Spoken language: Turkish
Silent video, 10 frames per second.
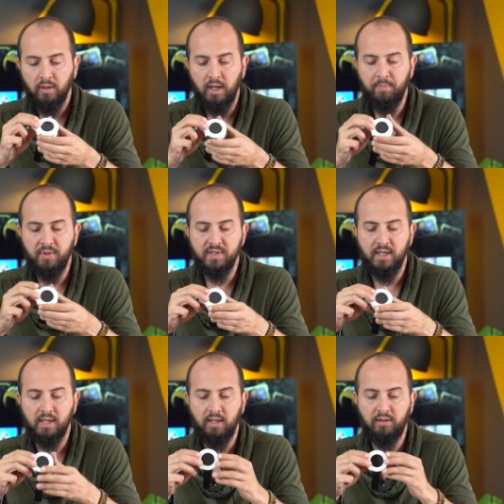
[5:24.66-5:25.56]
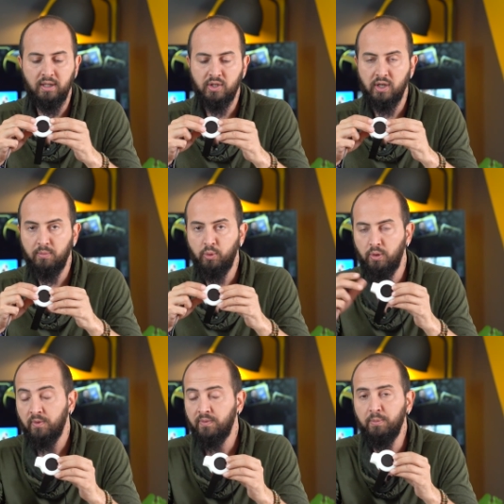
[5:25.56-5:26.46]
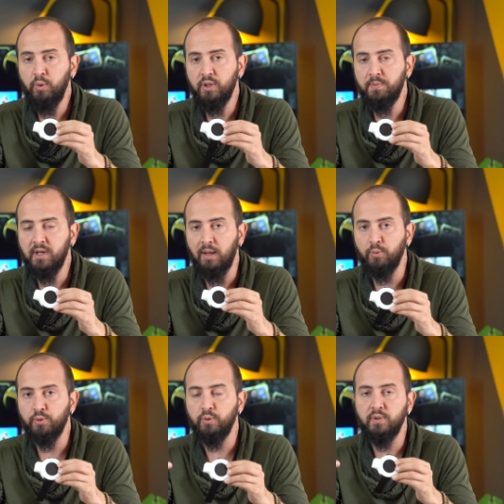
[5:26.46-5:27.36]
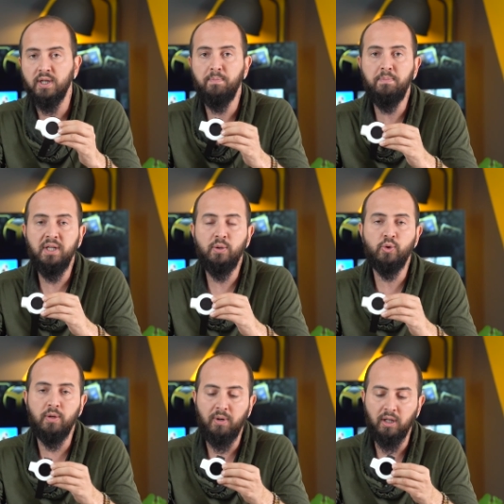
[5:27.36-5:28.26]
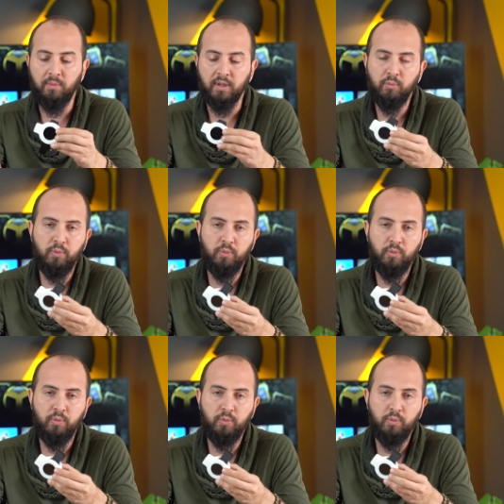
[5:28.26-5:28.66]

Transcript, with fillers: Yapmanız gereken tek şey bu ve bu USB kablosunu ise bir güce bağlamak.